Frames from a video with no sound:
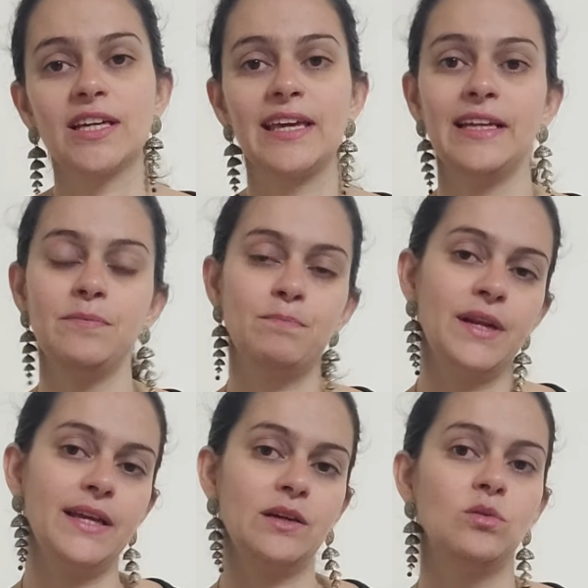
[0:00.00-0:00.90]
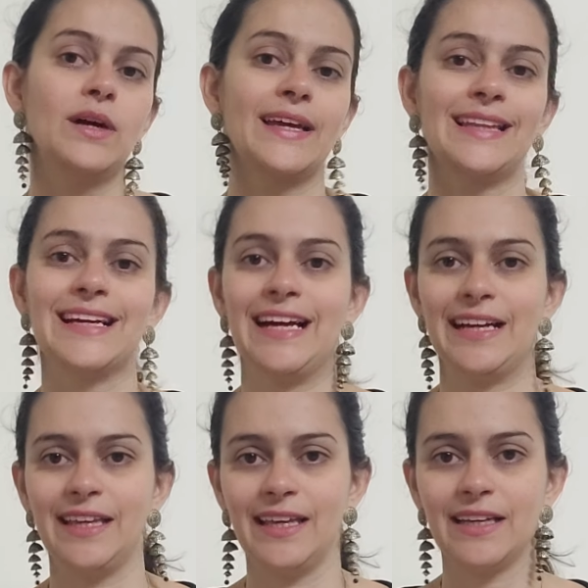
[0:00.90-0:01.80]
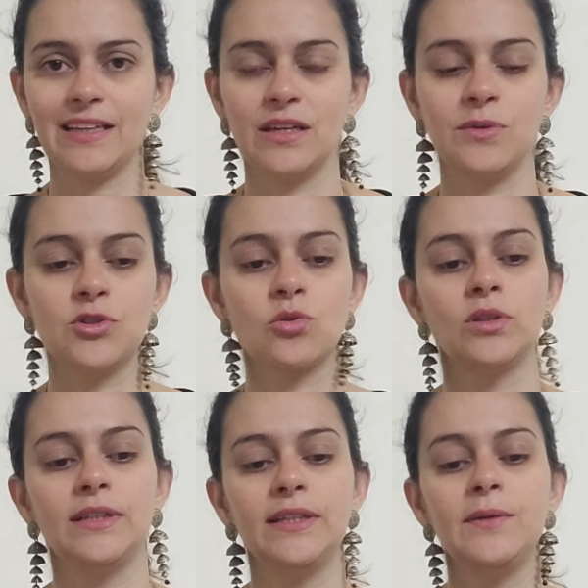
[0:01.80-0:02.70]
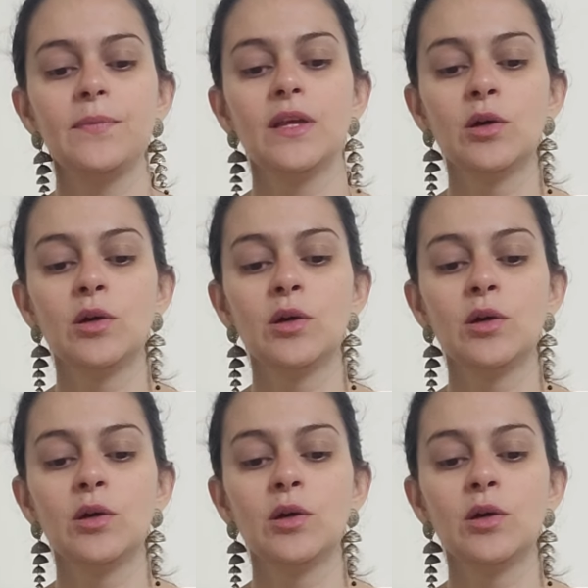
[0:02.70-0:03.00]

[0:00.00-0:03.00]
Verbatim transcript: aquele emprego, aquela carreira que eu escolhi,